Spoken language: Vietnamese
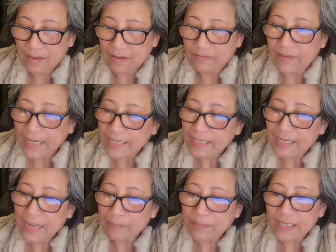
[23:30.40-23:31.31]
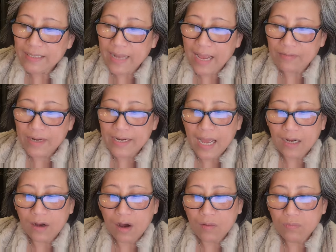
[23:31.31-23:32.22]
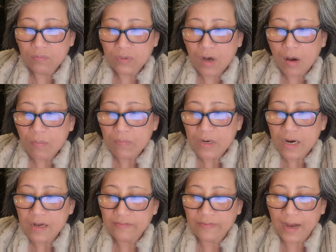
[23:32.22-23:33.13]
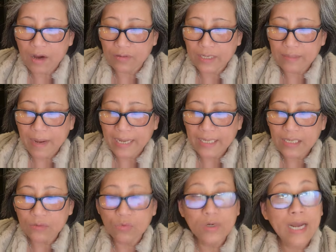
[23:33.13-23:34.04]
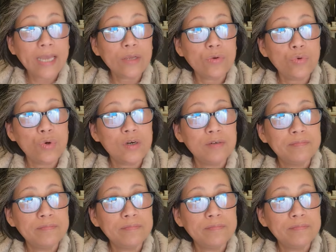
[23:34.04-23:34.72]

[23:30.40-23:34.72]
vậy làm cách nào để đàn ông không rơi vào cái bẫy của gái cua